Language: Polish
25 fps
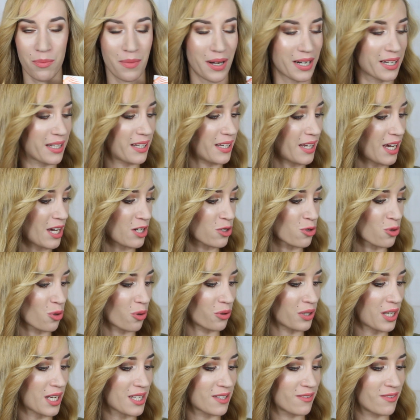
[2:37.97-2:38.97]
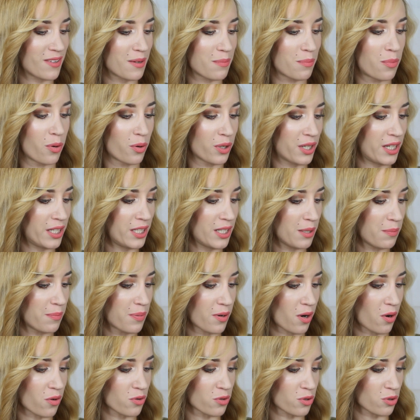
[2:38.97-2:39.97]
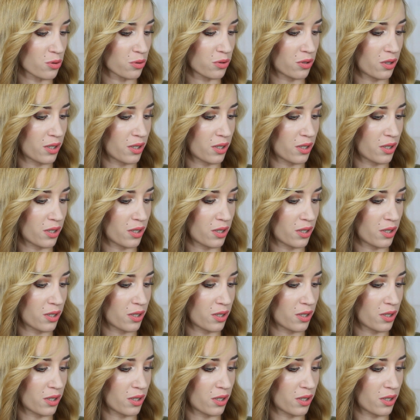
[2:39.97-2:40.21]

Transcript: makijażu o nazwie Bogini Brązu,